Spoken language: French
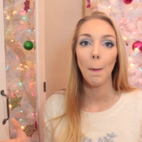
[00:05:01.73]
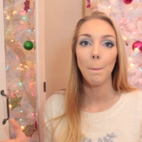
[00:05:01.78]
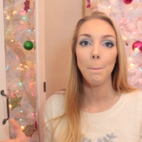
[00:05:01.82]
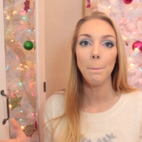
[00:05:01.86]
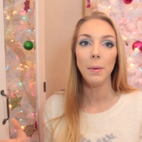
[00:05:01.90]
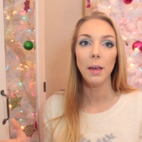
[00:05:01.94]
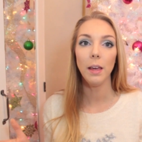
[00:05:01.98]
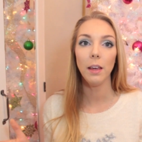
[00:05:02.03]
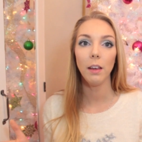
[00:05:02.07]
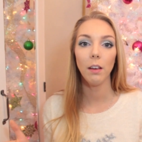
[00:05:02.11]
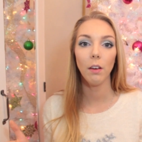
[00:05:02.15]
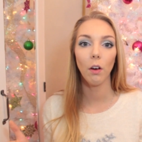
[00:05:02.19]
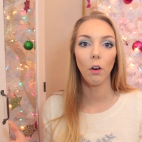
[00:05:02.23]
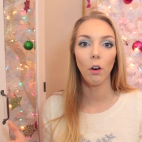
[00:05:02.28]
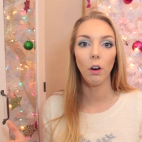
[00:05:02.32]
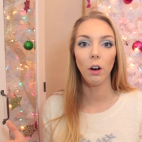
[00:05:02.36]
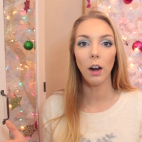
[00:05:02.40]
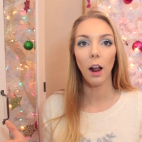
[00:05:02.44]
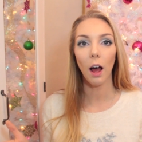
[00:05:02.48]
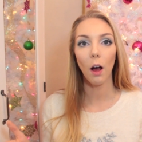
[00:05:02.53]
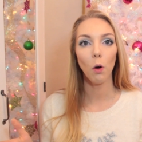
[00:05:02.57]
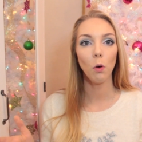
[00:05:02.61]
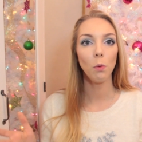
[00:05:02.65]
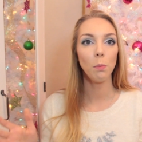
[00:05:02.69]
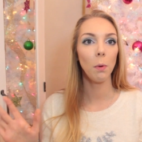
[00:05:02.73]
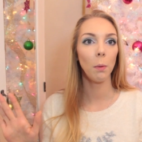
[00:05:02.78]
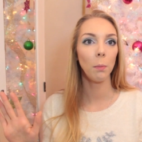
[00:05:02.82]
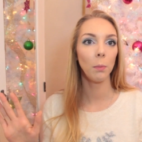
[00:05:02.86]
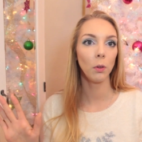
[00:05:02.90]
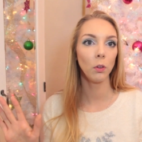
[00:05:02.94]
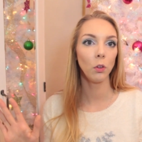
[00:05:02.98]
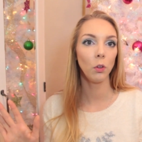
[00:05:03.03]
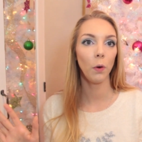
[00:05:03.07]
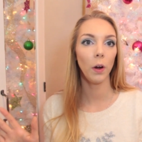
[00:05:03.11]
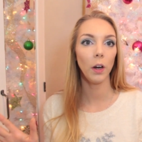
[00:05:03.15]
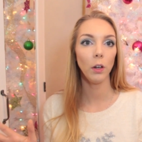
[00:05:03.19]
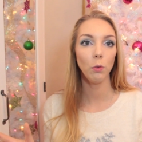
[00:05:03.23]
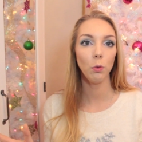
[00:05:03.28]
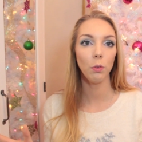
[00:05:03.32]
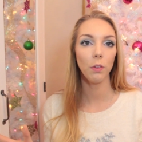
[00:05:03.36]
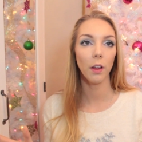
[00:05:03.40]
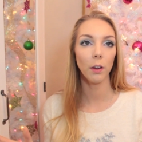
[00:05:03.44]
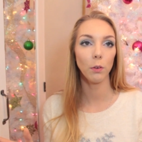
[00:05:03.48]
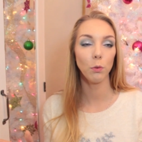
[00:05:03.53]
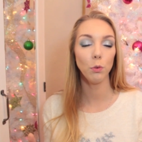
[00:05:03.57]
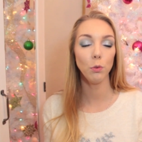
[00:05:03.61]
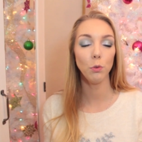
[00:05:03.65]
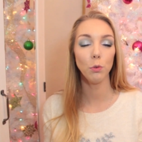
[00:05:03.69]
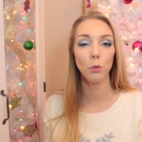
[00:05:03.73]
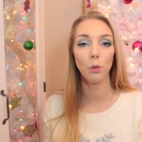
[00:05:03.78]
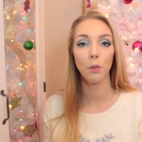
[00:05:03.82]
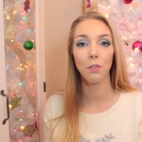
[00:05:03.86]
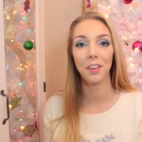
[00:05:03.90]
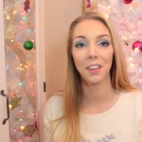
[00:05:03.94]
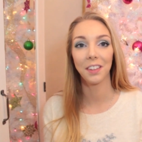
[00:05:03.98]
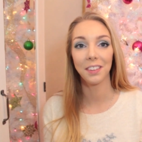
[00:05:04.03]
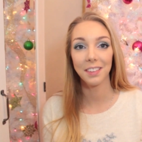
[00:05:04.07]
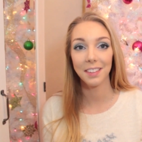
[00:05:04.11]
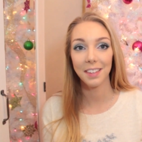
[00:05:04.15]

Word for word: Mais là au moment de Noël tout d'un coup tu deviens